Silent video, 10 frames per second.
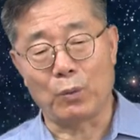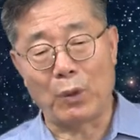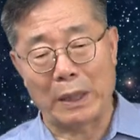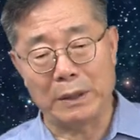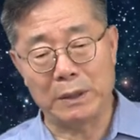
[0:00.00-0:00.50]

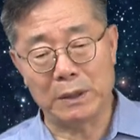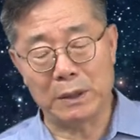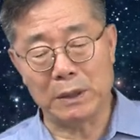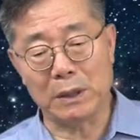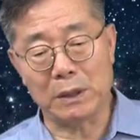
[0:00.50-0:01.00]

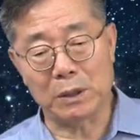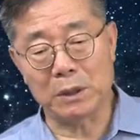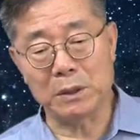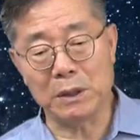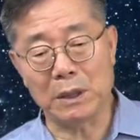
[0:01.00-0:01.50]
완전히
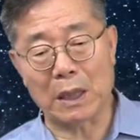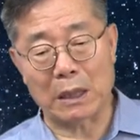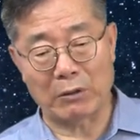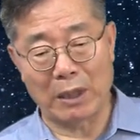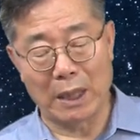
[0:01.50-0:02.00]

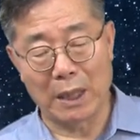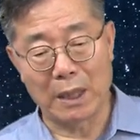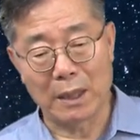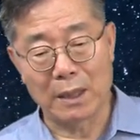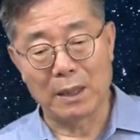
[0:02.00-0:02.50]
성리학과
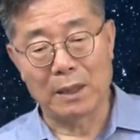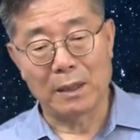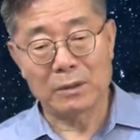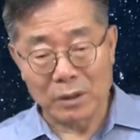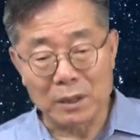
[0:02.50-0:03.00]

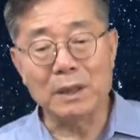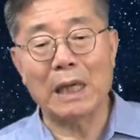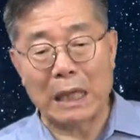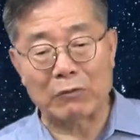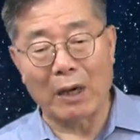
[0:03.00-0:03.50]

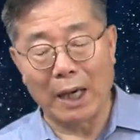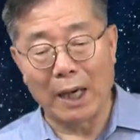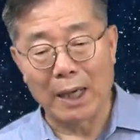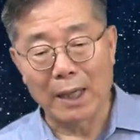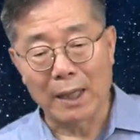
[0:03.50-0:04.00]

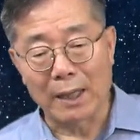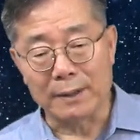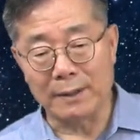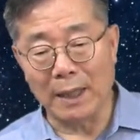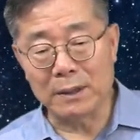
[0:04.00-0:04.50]
성리학과
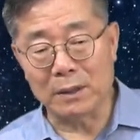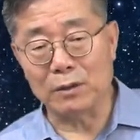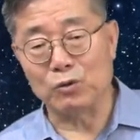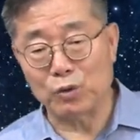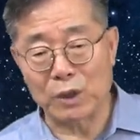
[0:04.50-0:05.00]

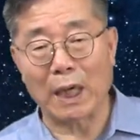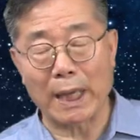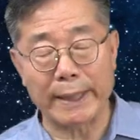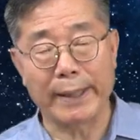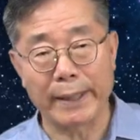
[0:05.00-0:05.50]
예절은
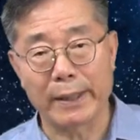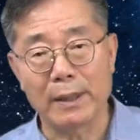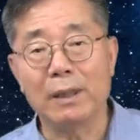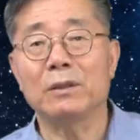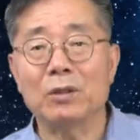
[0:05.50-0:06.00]
주자가래
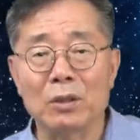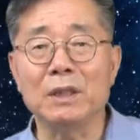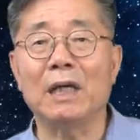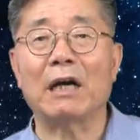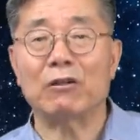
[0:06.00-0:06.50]

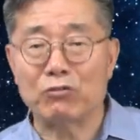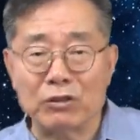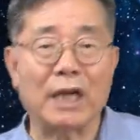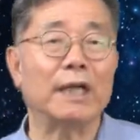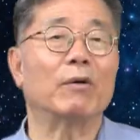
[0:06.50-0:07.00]
성리학과
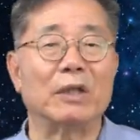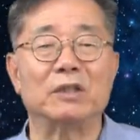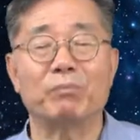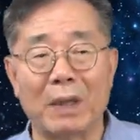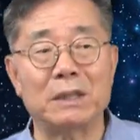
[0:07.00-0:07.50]
주자가래
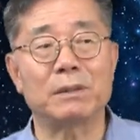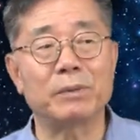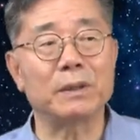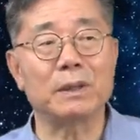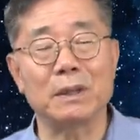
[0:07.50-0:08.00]
완전
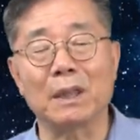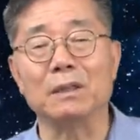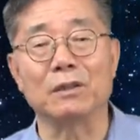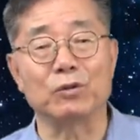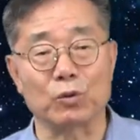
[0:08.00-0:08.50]
빠져버린 게
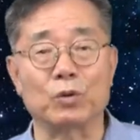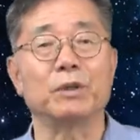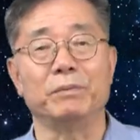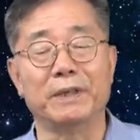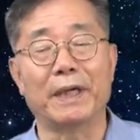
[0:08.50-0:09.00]
이제
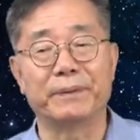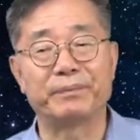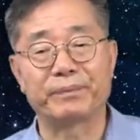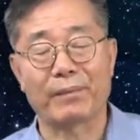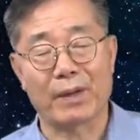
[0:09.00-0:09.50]
조선입니다.
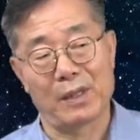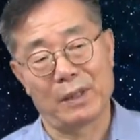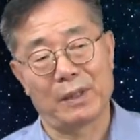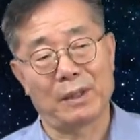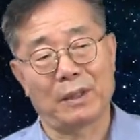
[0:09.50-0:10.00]

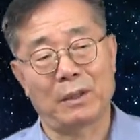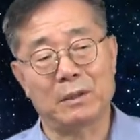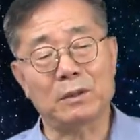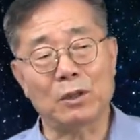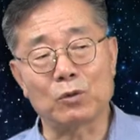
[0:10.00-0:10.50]

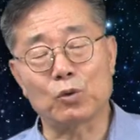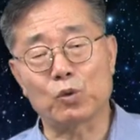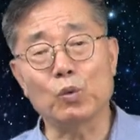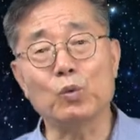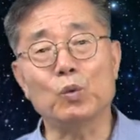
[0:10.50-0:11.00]
그래서 결국
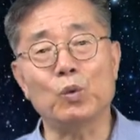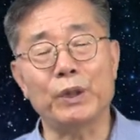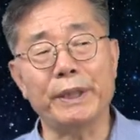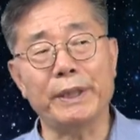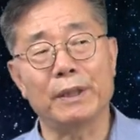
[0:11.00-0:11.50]

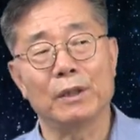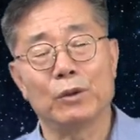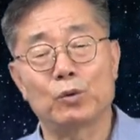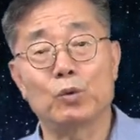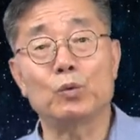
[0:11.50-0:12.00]
중국이
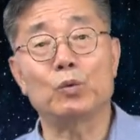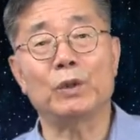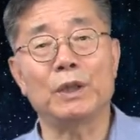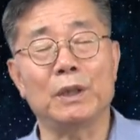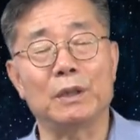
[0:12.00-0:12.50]

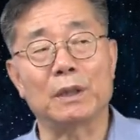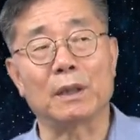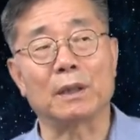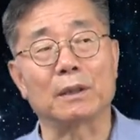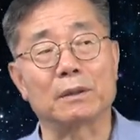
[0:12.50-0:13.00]
중국이
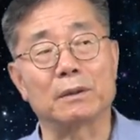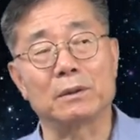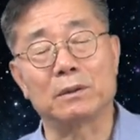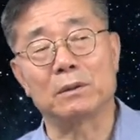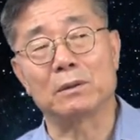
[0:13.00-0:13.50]
이제
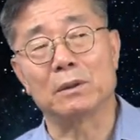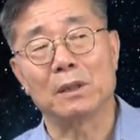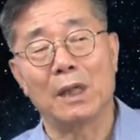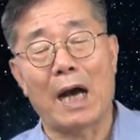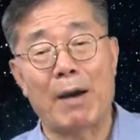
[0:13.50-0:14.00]
그
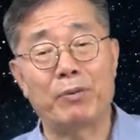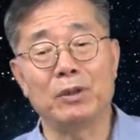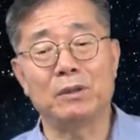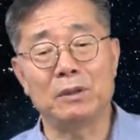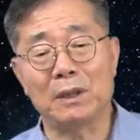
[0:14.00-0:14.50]

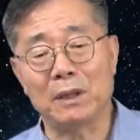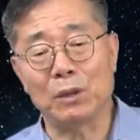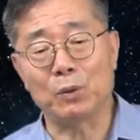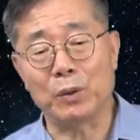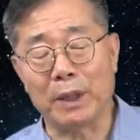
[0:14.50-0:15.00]
아편 전쟁
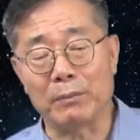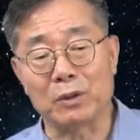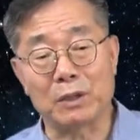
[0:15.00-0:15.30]
이후에 뭐